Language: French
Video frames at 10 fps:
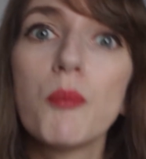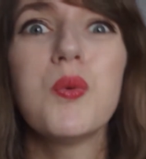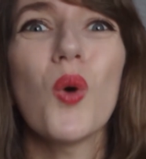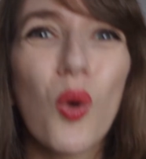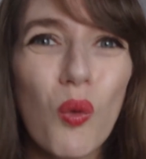
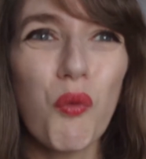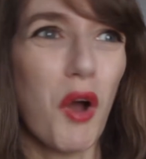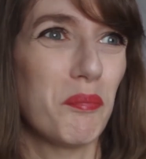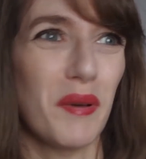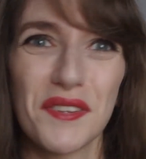
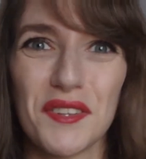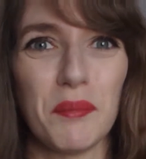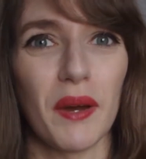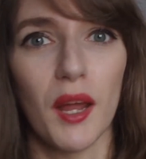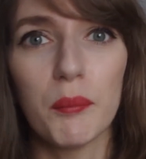Pourquoi
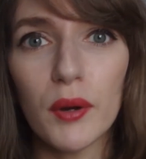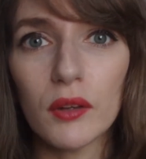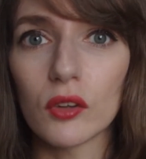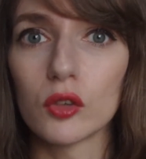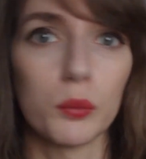passer par la
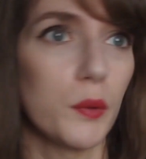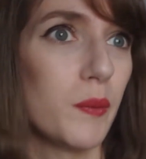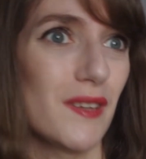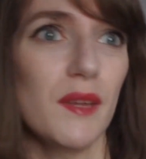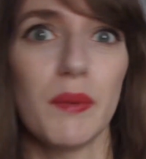porte quand on peut
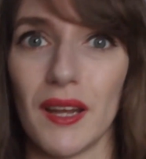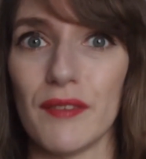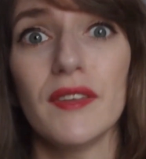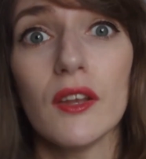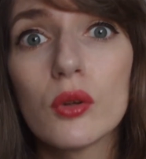passer par
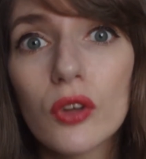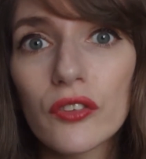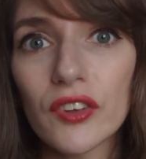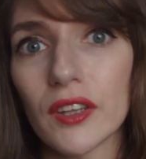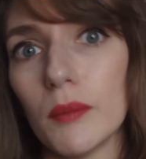la fenêtre du
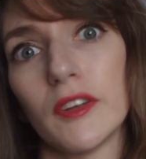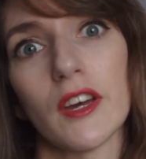35e